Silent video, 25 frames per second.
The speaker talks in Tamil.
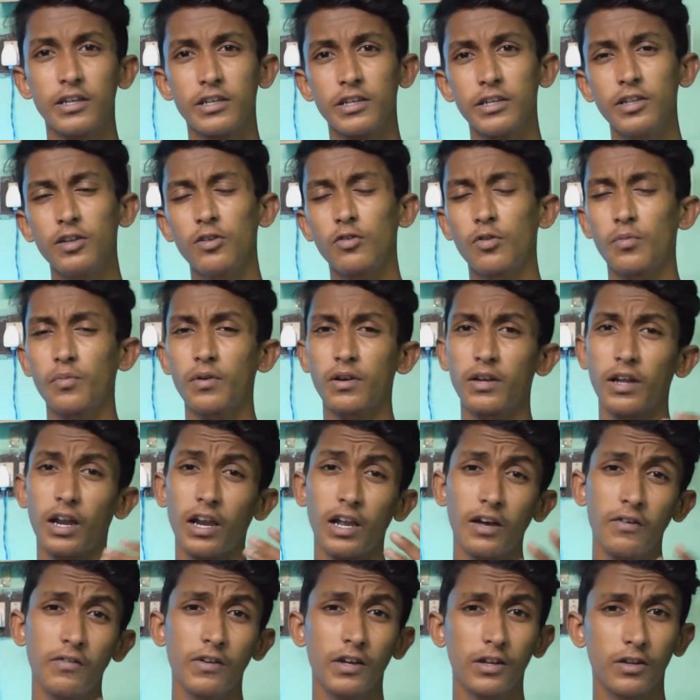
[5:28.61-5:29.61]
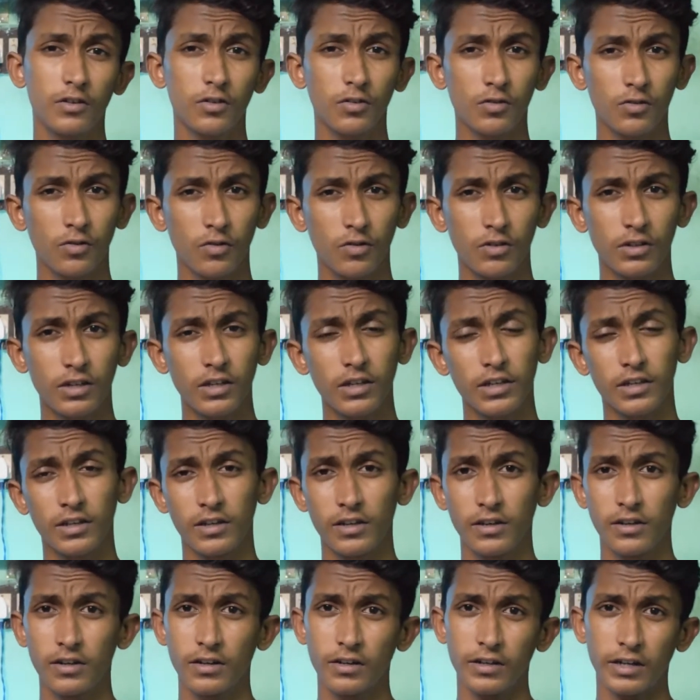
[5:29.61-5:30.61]
இது ரொம்ப நல்லாவே இருக்குன்னு சொல்லிட்டு
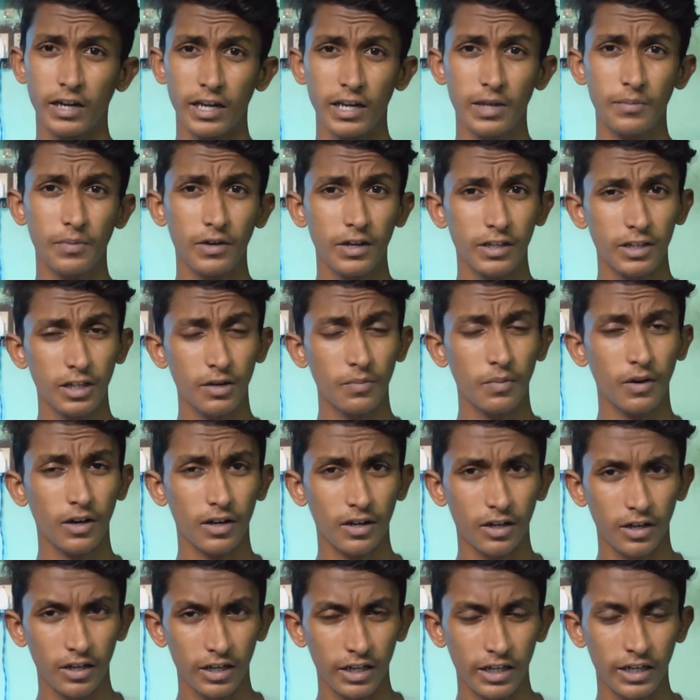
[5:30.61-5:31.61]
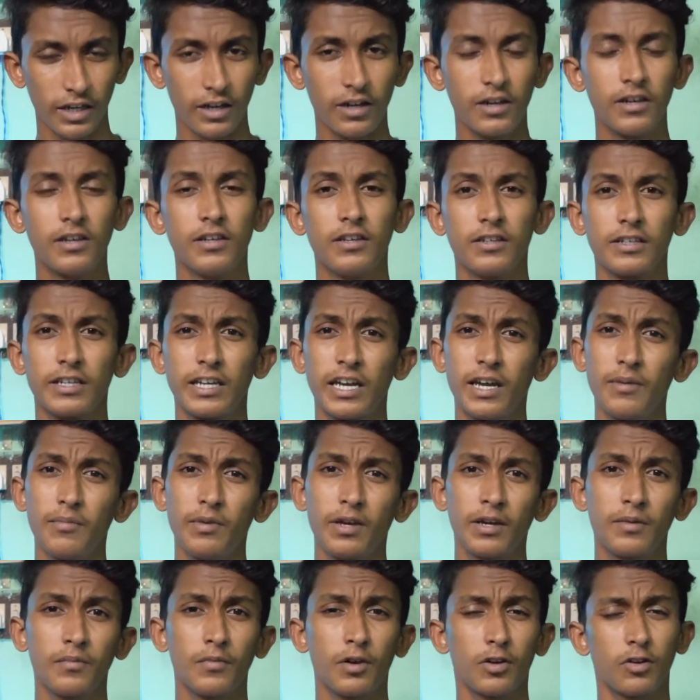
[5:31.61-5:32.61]
கண்டிப்பாக எதிர்பார்க்கலாம் நீங்கள்
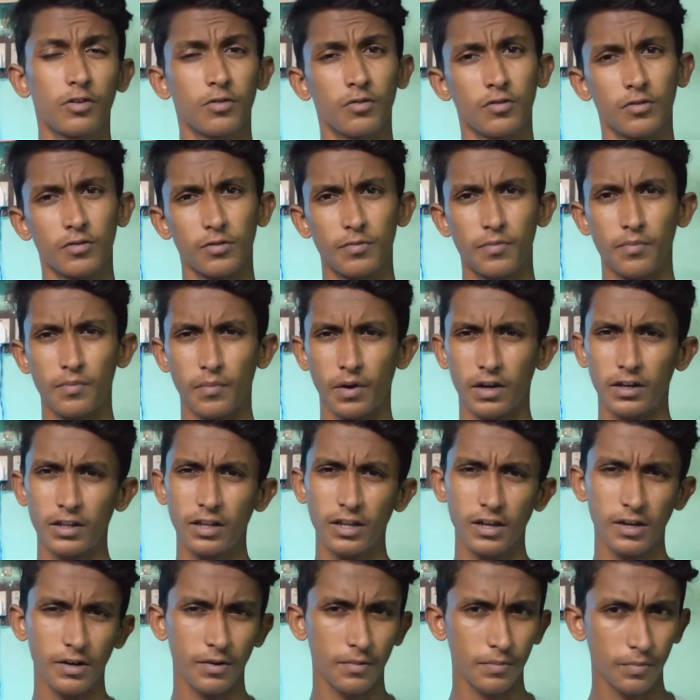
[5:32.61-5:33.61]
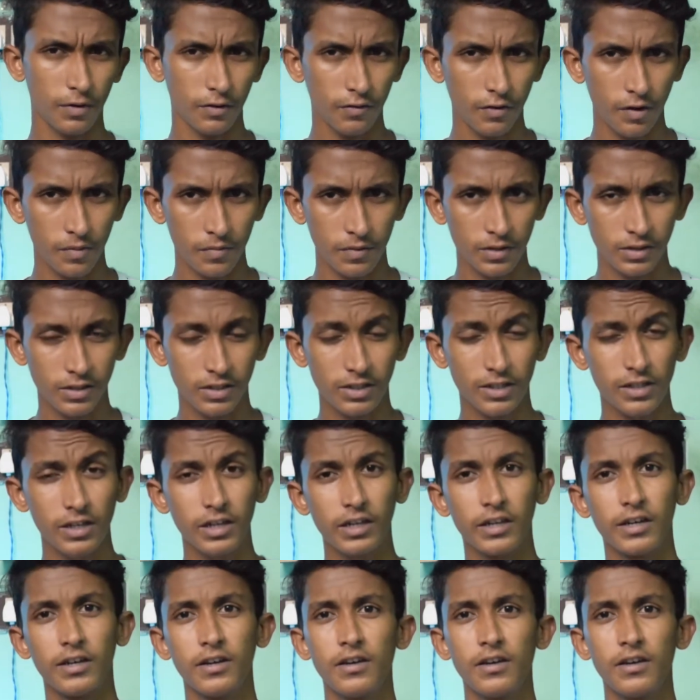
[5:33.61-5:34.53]
கேமிங் மற்றும் மற்ற பர்ஃபாமன்ஸுக்கு